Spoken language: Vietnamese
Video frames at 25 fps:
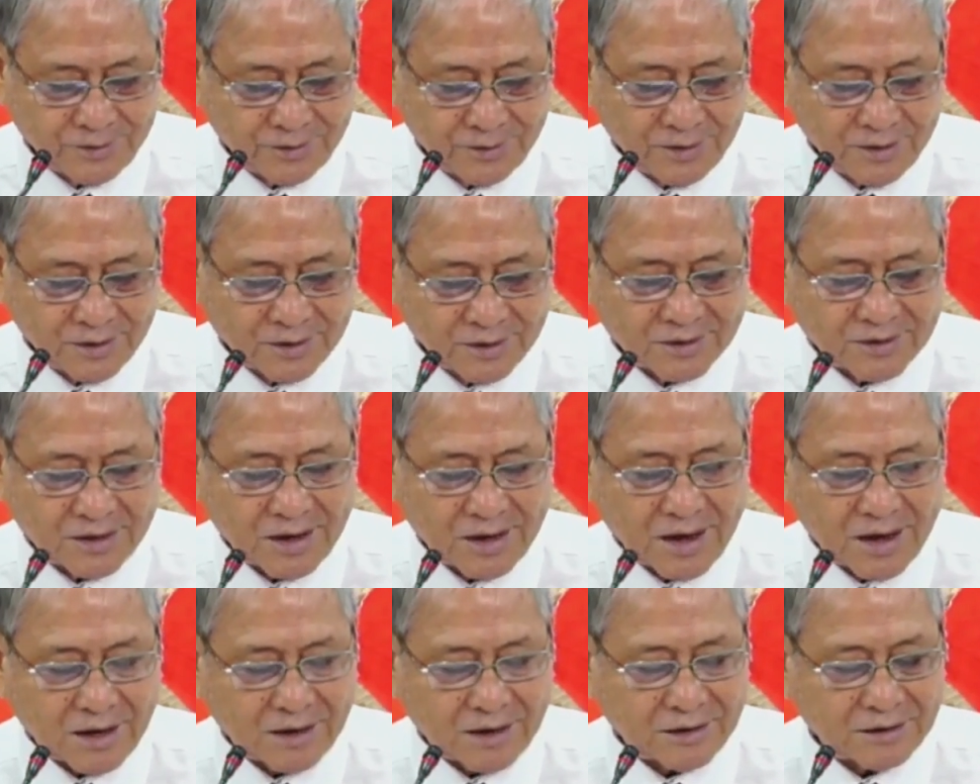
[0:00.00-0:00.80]

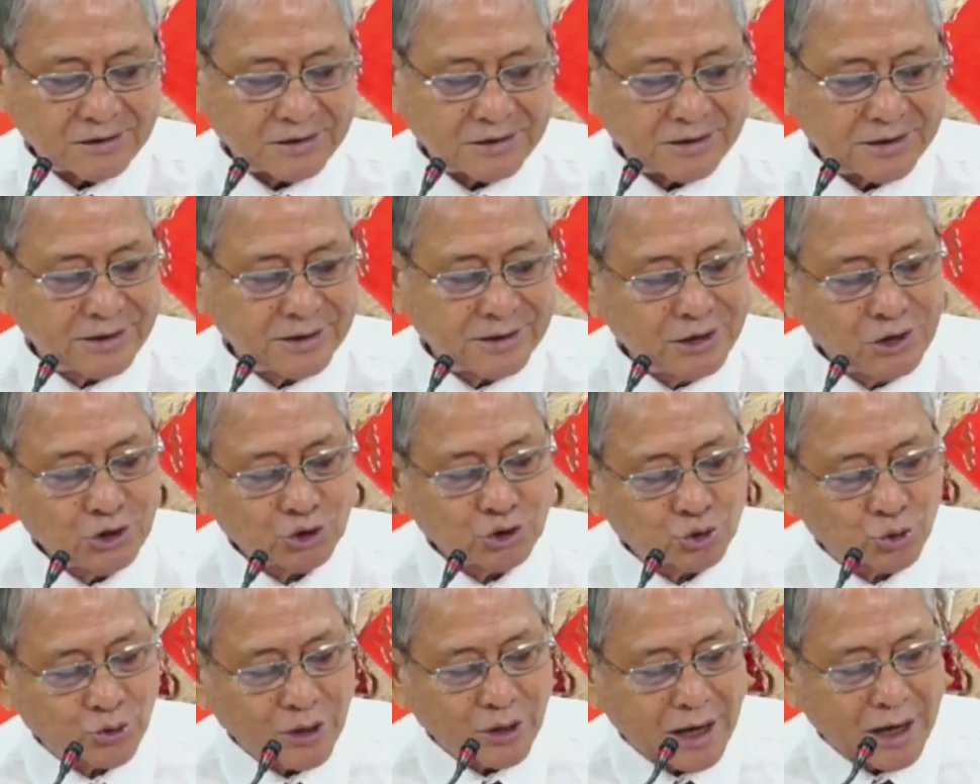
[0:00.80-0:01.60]
Ngài khiến
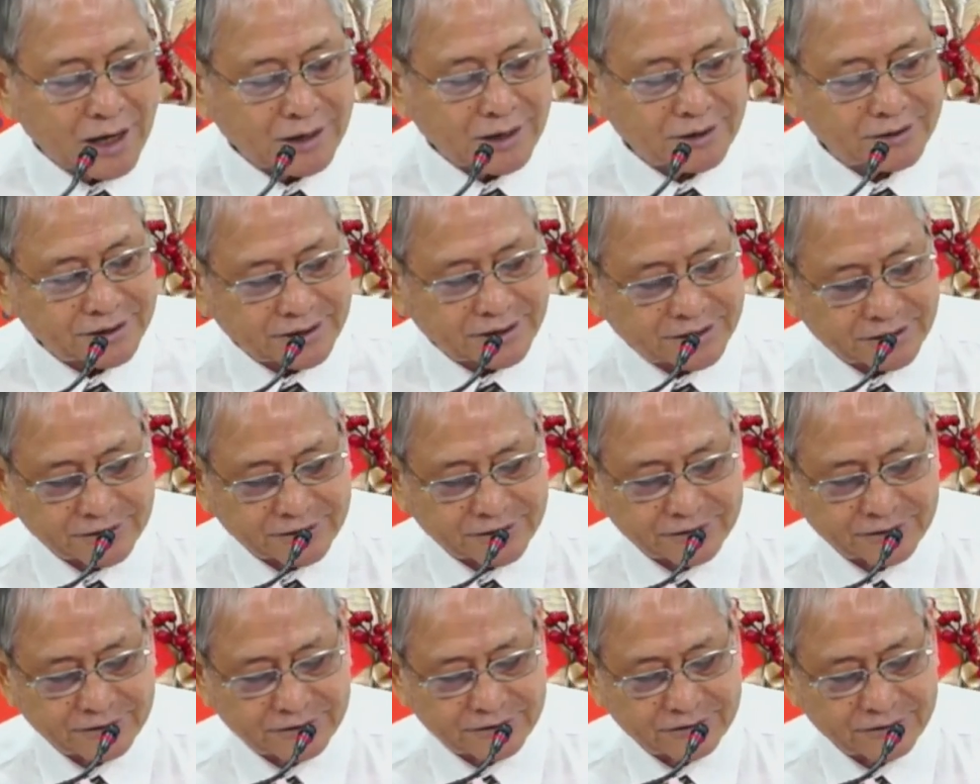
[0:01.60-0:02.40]
tôi an
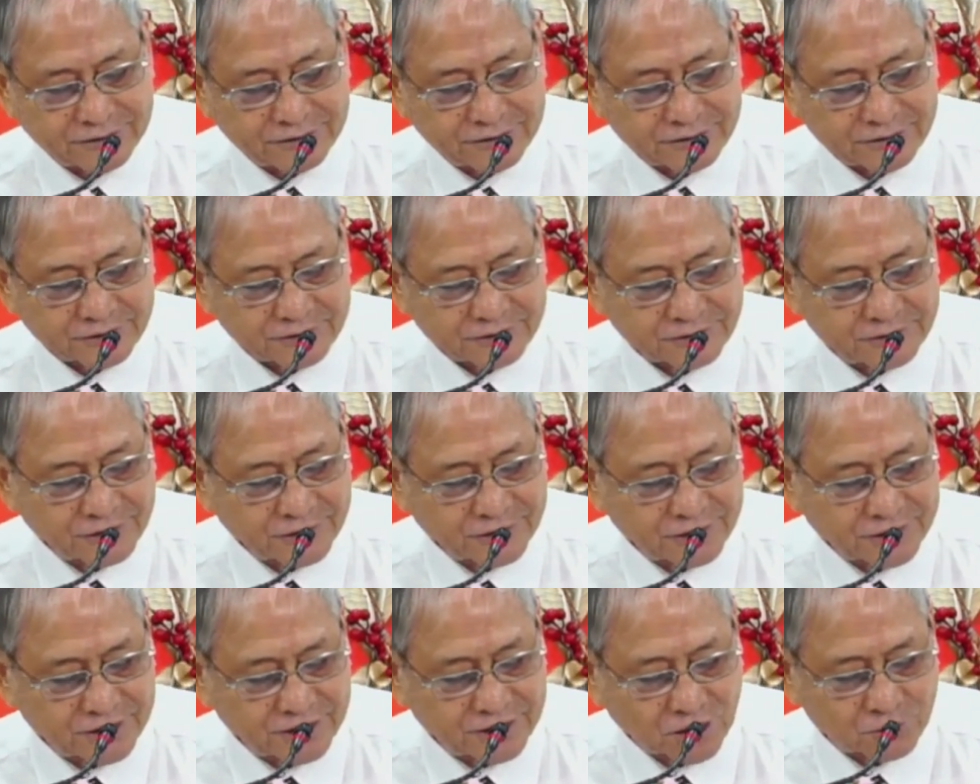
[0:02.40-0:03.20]
nghỉ
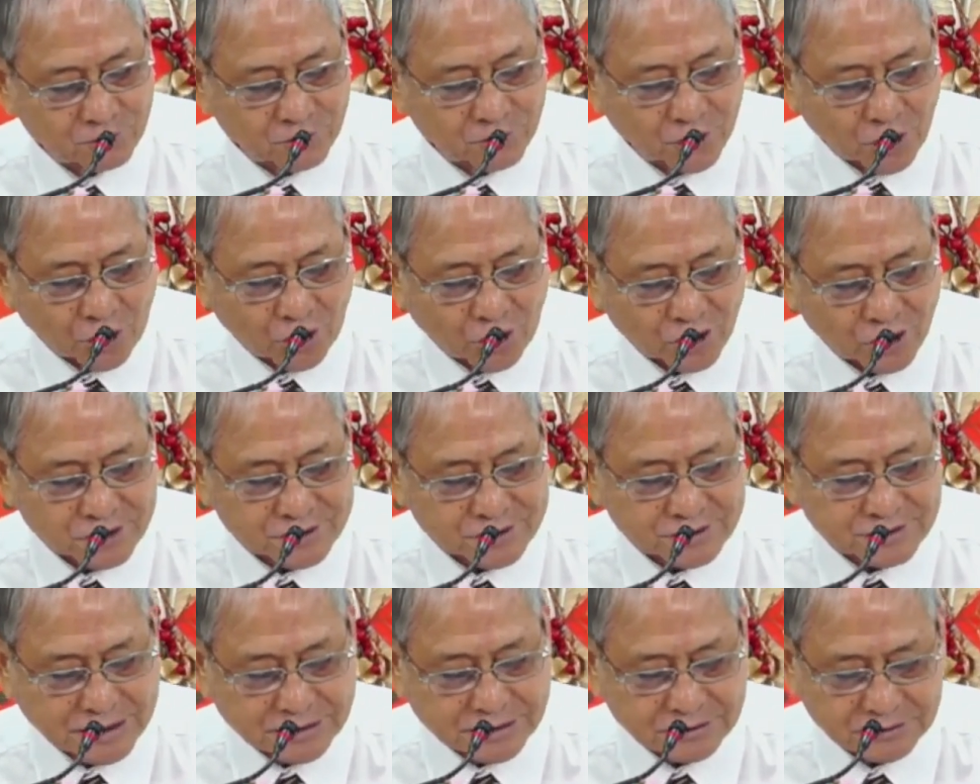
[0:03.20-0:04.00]
nơi đồng cỏ
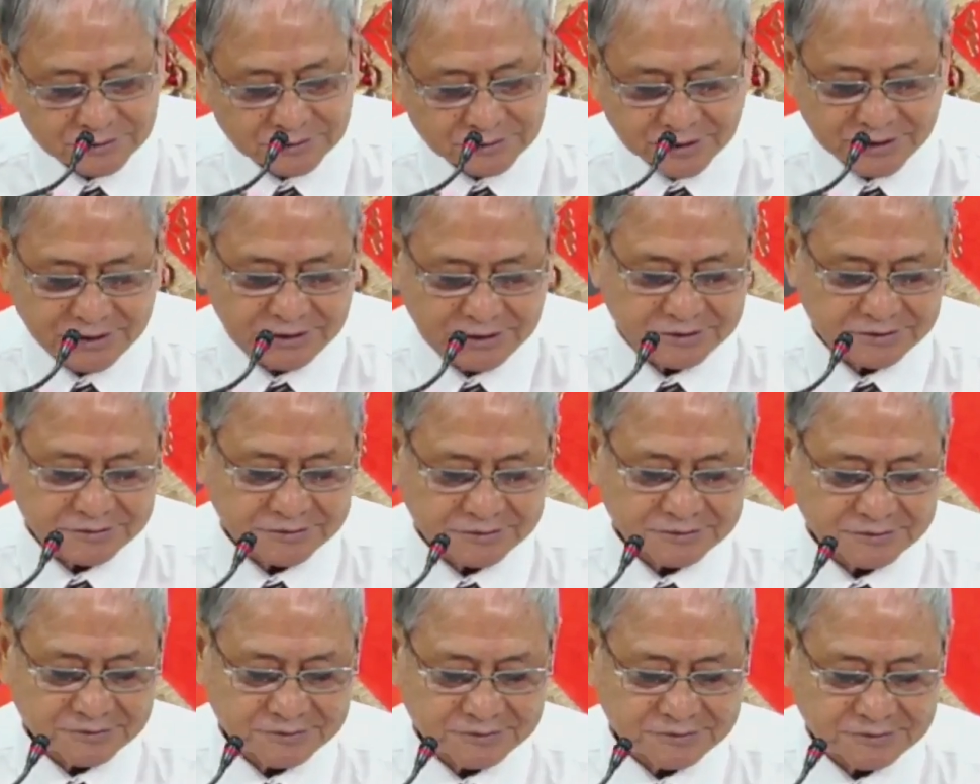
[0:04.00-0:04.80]
xanh tươi,
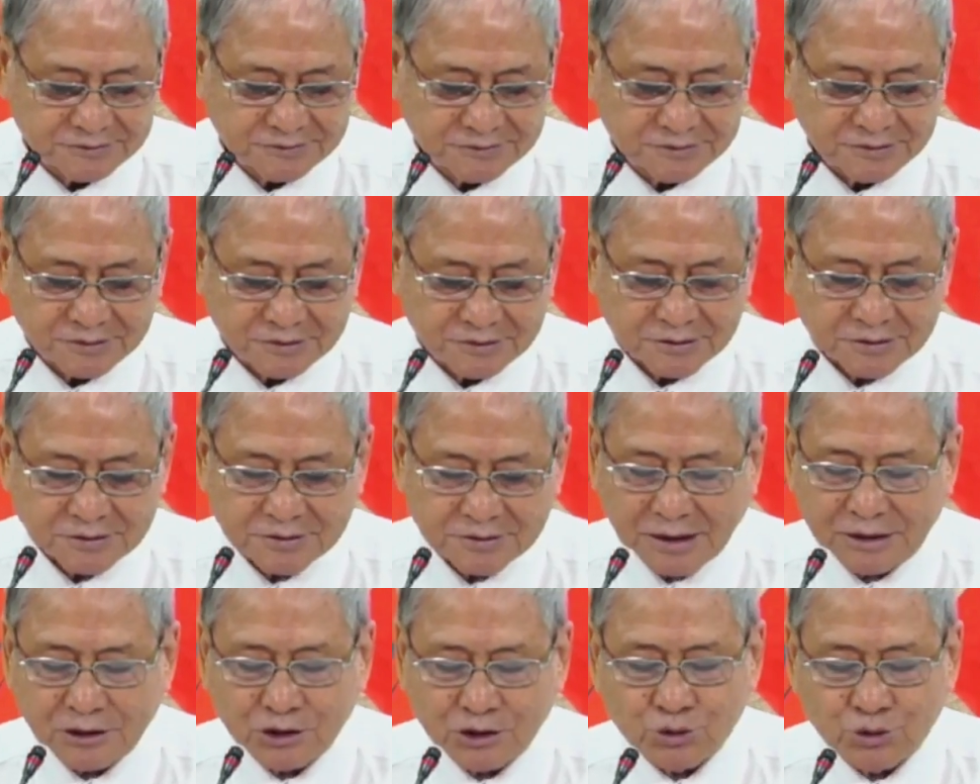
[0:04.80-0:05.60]

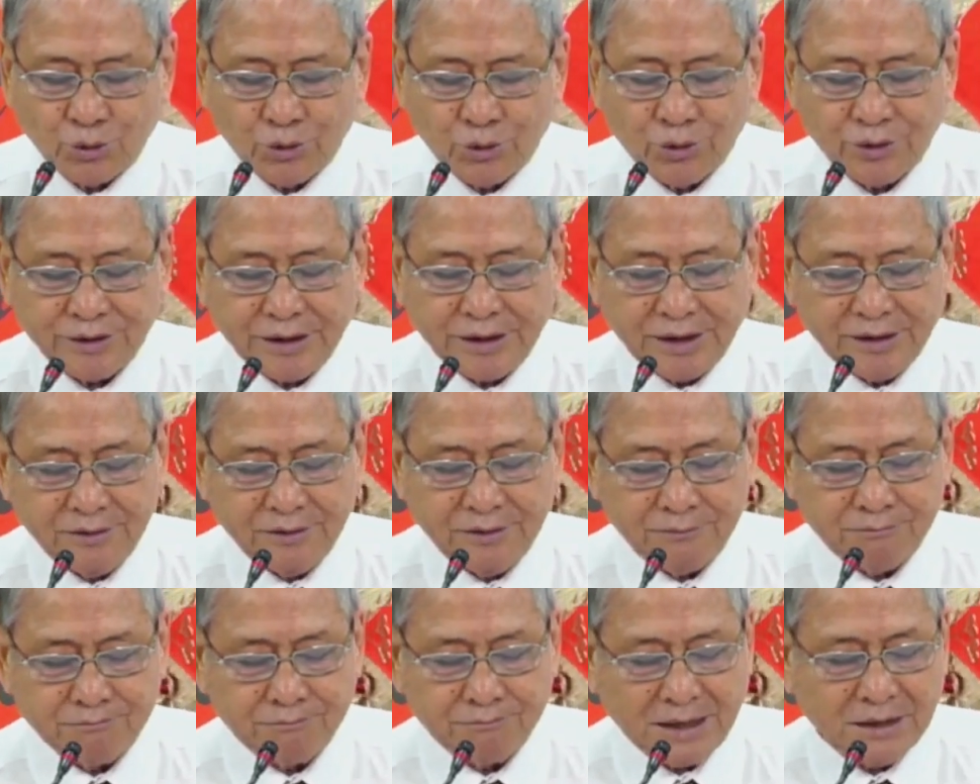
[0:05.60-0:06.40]
dẫn tôi
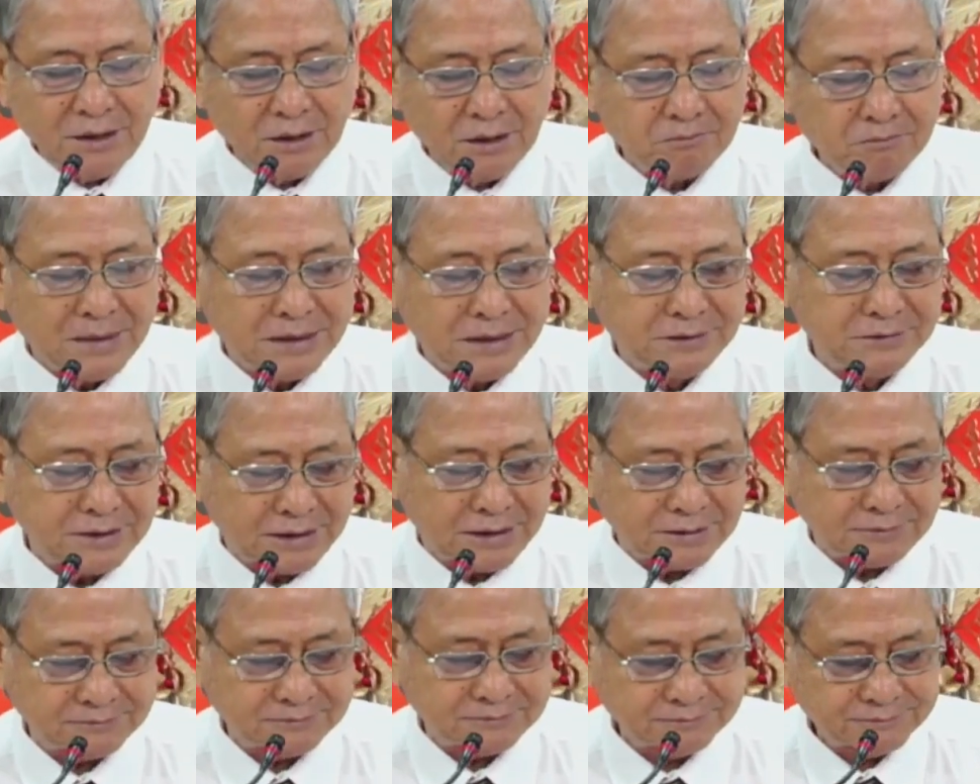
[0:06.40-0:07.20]
đến mé nước bình tĩnh.